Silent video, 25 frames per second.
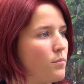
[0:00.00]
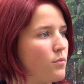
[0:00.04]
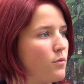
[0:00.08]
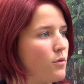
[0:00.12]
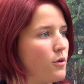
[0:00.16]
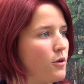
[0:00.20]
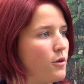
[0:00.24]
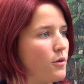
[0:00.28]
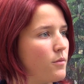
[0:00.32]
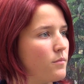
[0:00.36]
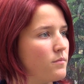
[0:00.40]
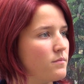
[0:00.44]

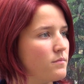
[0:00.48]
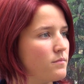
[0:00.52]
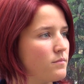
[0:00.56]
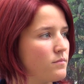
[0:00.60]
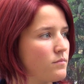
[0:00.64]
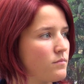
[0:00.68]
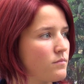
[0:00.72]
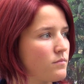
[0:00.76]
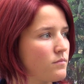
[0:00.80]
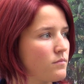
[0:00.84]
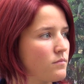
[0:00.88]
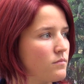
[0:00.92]
pour,
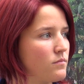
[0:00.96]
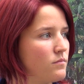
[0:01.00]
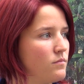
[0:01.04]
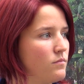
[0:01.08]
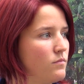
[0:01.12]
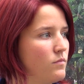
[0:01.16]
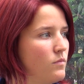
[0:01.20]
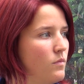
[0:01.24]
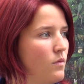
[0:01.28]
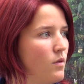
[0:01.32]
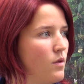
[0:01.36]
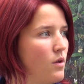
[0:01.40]

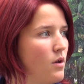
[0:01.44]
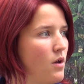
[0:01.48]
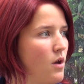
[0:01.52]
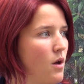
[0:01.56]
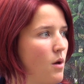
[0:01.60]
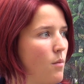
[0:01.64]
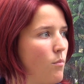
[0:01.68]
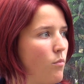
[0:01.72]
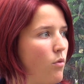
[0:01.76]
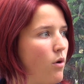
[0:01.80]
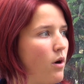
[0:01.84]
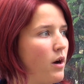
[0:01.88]

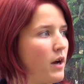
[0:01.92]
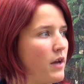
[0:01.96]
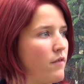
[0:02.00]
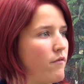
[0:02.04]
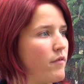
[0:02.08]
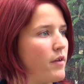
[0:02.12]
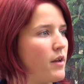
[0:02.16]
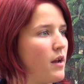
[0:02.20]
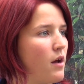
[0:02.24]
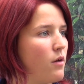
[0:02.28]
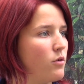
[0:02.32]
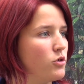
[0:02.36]
pour
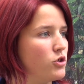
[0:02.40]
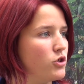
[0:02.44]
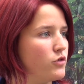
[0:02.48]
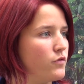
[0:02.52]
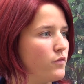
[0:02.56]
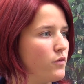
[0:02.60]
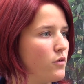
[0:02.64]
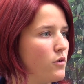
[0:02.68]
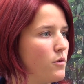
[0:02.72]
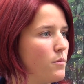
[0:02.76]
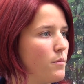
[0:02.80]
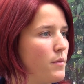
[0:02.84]
arriver là où je
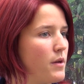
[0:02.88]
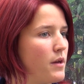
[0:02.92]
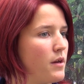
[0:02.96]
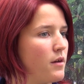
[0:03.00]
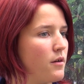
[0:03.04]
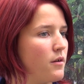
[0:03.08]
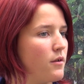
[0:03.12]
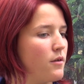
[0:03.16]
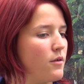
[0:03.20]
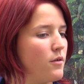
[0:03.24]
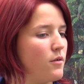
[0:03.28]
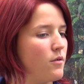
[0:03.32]
veux. Mais,
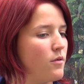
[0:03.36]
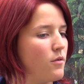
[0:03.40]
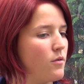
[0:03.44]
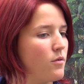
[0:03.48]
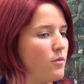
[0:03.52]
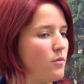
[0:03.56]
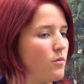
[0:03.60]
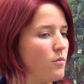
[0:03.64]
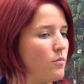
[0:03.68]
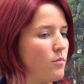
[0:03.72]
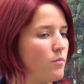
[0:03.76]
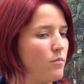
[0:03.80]

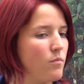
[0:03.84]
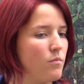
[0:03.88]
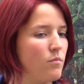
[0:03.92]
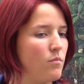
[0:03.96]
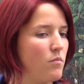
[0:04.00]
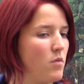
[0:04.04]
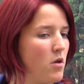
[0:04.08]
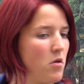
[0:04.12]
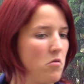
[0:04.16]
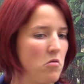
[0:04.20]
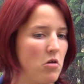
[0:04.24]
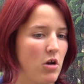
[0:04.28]

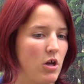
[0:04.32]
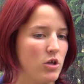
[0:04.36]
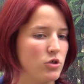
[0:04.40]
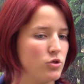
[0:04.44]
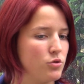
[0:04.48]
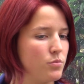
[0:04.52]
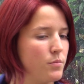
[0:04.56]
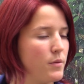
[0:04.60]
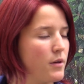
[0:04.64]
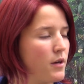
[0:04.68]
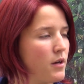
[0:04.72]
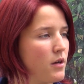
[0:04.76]
mais voilà, je
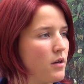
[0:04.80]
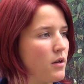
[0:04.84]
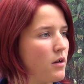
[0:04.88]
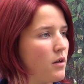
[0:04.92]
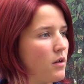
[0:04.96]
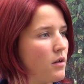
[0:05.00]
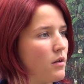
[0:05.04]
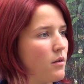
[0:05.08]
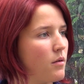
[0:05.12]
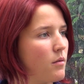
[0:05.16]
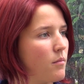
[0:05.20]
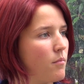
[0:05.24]
suis
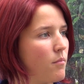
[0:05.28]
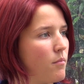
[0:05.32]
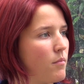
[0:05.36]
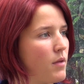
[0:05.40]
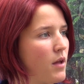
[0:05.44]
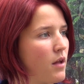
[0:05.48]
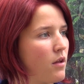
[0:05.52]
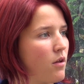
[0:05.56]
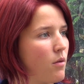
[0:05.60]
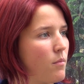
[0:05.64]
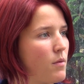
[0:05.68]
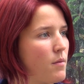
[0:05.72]
bien,
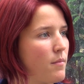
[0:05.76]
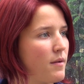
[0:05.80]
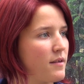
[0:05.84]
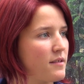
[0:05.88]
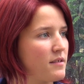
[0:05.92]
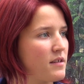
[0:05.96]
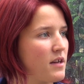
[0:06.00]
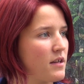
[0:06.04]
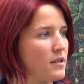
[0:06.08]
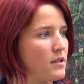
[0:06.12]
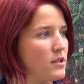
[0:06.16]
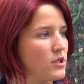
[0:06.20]
bien dans mes
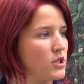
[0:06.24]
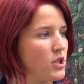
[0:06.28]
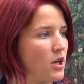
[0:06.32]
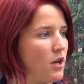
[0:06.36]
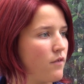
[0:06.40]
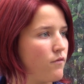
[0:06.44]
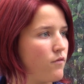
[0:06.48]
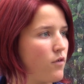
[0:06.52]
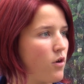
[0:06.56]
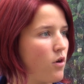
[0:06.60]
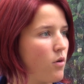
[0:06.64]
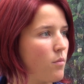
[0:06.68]
baskets et j'ai
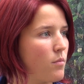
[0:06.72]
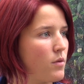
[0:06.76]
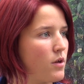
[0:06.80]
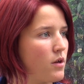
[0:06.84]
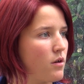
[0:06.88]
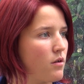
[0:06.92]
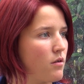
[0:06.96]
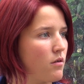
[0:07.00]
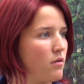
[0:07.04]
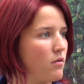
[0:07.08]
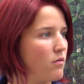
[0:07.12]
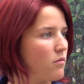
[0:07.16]
la forme.
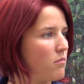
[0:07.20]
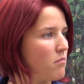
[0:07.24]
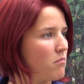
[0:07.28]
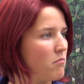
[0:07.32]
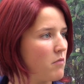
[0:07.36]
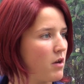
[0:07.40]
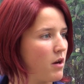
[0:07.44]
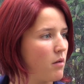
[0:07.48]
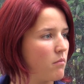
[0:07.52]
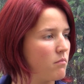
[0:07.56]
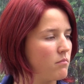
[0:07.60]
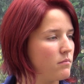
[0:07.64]
Et,
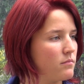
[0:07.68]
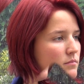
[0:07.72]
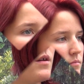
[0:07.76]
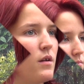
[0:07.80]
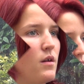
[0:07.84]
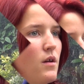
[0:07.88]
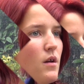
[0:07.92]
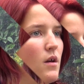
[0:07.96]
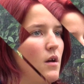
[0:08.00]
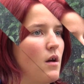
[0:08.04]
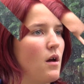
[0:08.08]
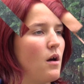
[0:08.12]
voilà.
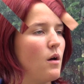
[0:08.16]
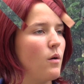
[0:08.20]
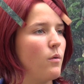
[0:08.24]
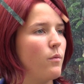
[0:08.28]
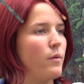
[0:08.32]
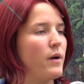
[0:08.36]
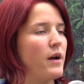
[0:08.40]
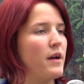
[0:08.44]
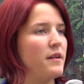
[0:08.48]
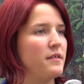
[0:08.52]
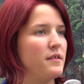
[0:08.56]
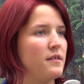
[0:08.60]

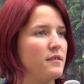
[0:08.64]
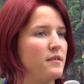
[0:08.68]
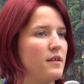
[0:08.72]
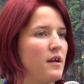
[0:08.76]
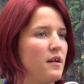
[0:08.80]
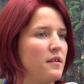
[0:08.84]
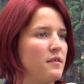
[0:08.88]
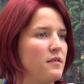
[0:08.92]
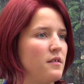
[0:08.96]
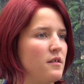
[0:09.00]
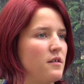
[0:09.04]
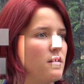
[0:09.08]
Ouais, c'est
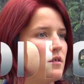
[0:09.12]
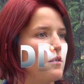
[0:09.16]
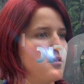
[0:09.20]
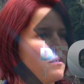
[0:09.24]
ça, c'est